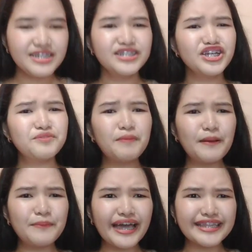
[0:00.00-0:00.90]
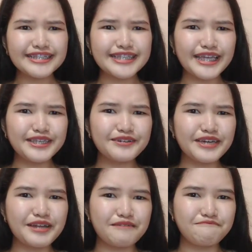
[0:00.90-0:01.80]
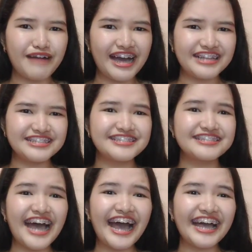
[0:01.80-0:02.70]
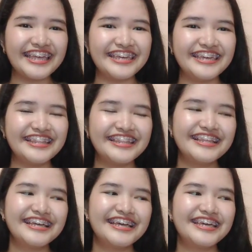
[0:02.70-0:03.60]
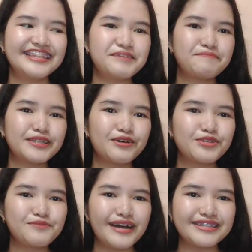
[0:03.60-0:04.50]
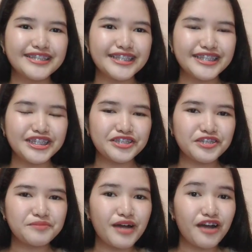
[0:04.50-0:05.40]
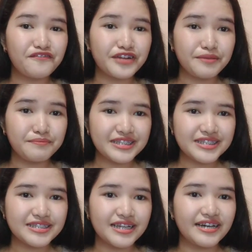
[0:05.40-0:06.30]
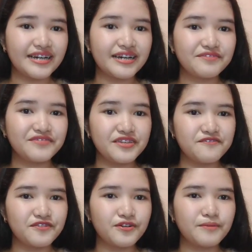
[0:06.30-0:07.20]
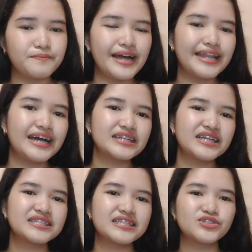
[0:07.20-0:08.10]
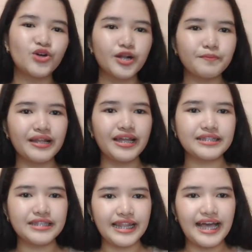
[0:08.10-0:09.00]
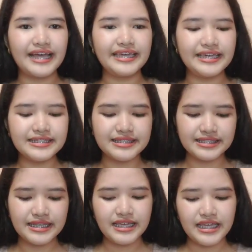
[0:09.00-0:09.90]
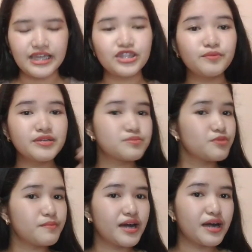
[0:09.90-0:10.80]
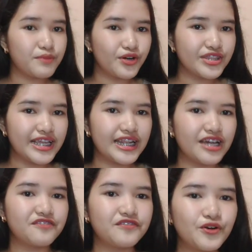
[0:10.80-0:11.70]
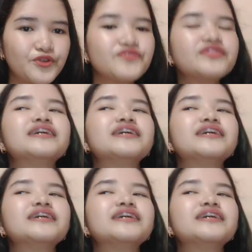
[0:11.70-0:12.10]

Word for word: hindi ko mapapakita sa inyo yung earbuds dahil hindi pa daw dumadating dito yung mga freebies ng Vivo. Bale, ang nasa store pa lang nila is ito mismo mga model ng phone.